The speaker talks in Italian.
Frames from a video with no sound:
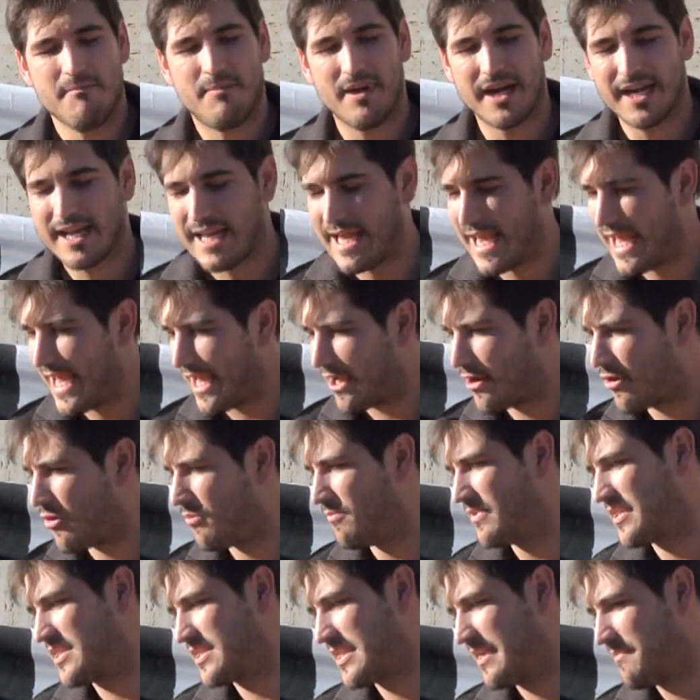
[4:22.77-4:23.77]
perché
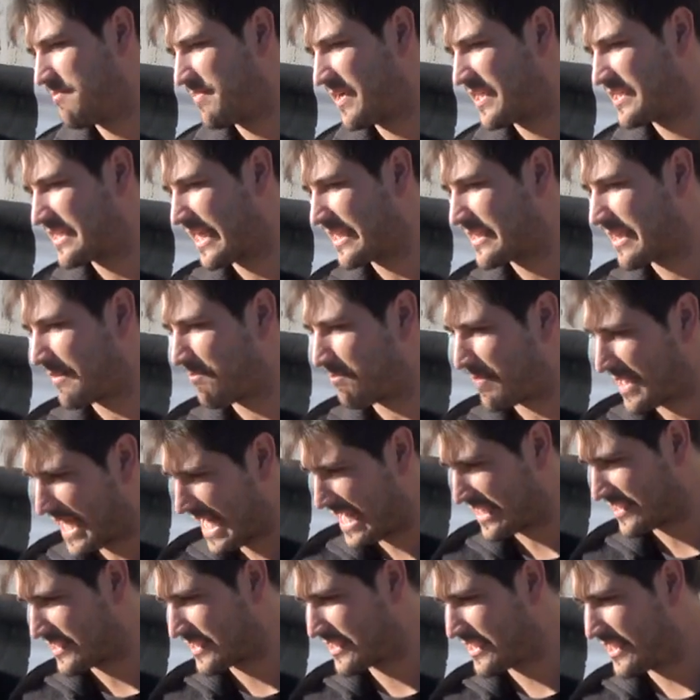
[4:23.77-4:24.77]
come sempre è stata
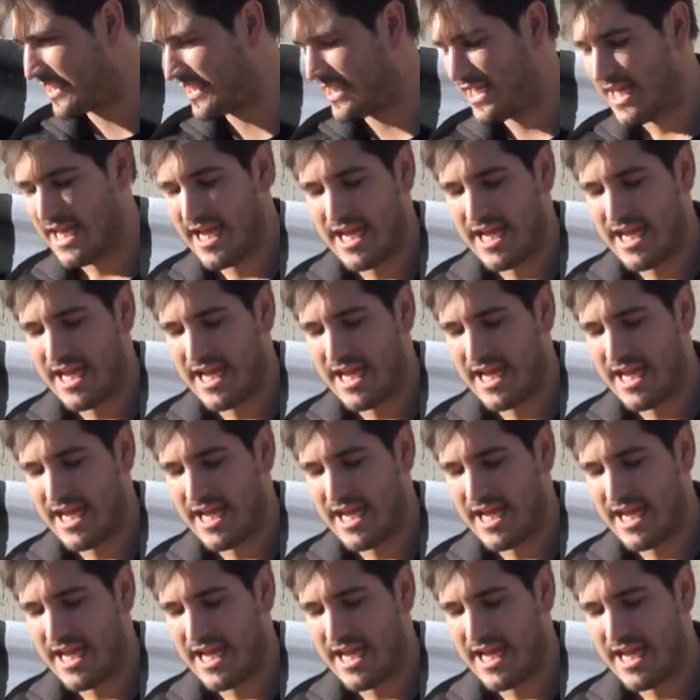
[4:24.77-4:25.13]
prassi